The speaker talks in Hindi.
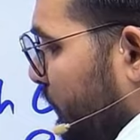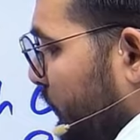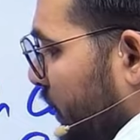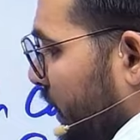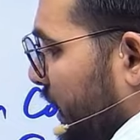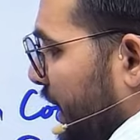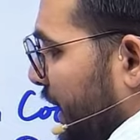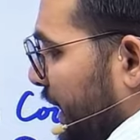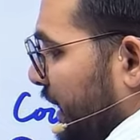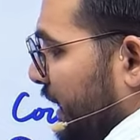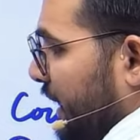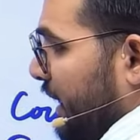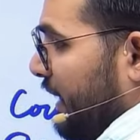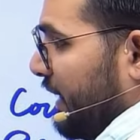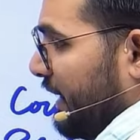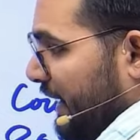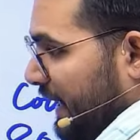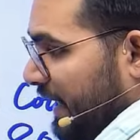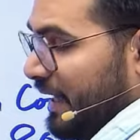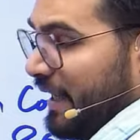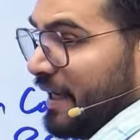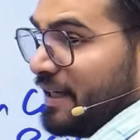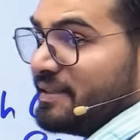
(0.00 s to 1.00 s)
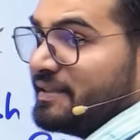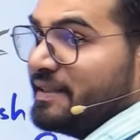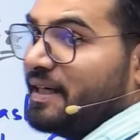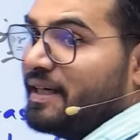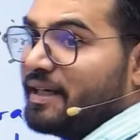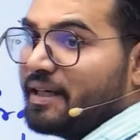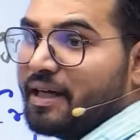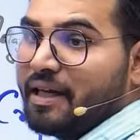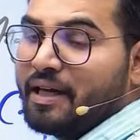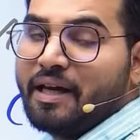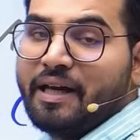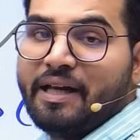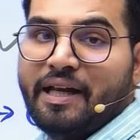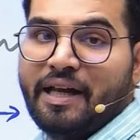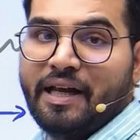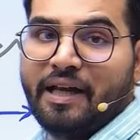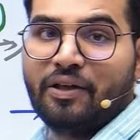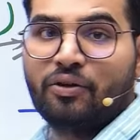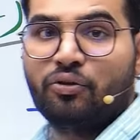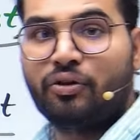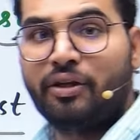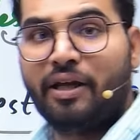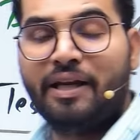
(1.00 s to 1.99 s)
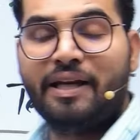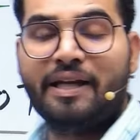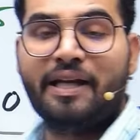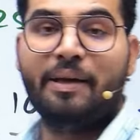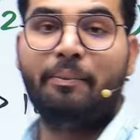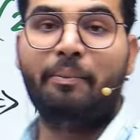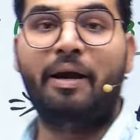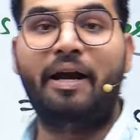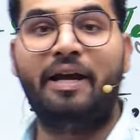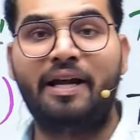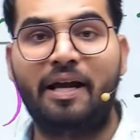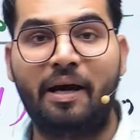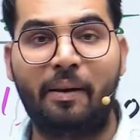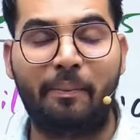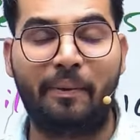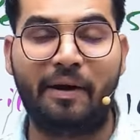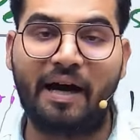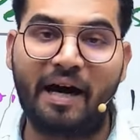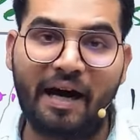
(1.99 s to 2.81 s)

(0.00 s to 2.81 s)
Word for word: लेकिन अगर डेट एक्सटेंड कर गई है तो यानी कि मैं यहाँ पे